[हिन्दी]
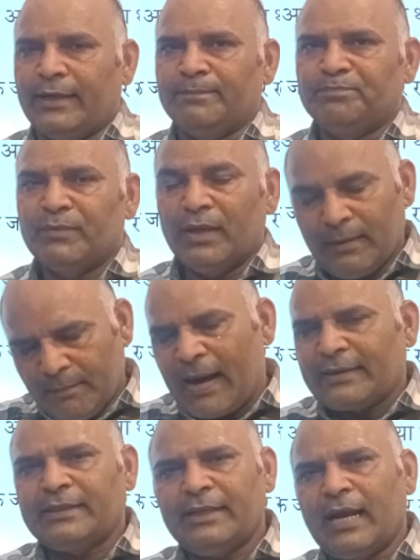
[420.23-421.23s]
है
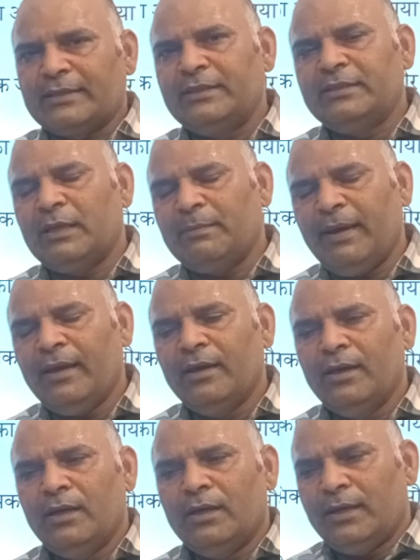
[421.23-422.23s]
भारतीय राजनीति में
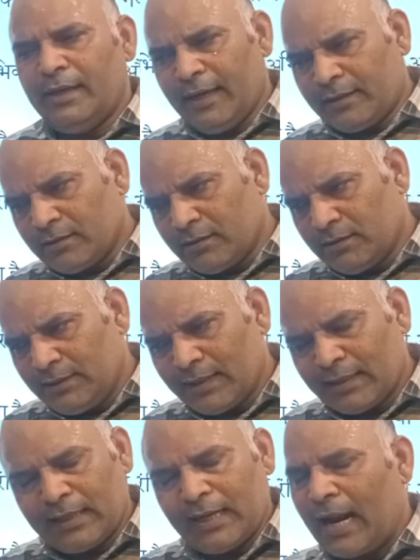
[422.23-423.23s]
एक ये
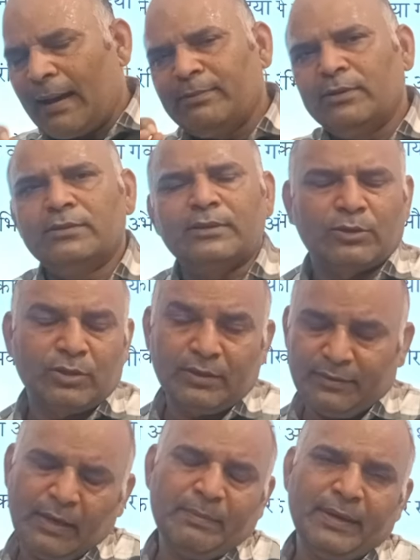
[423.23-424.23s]
खराब तथ्य
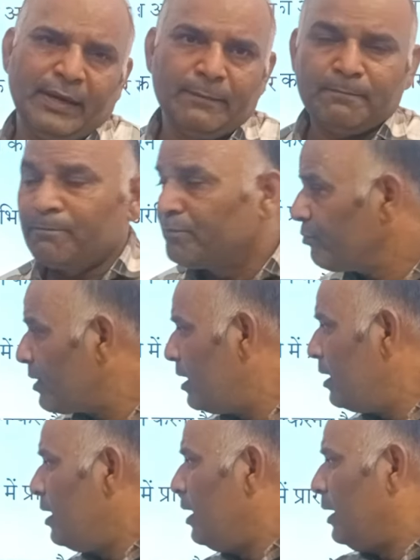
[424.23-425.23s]
ये भी है
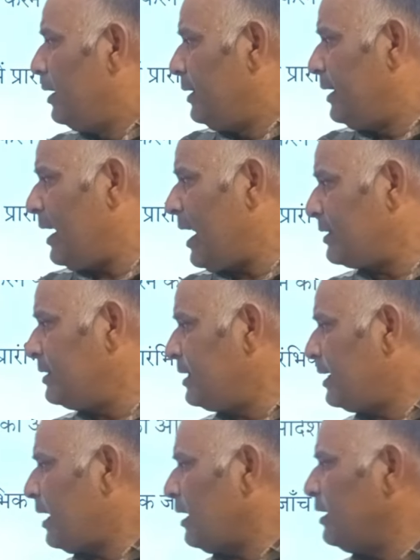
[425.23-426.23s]
यह
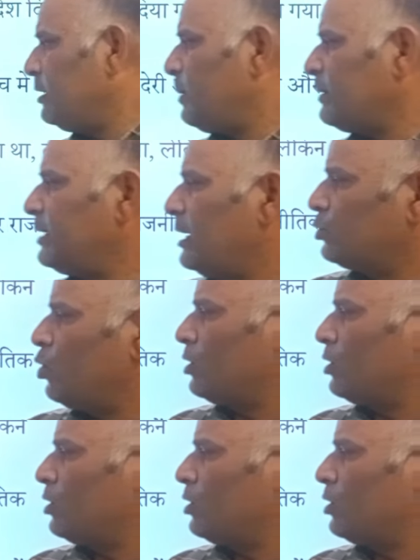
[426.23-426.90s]
राजनीतिक क्रम निष्पक्ष जांच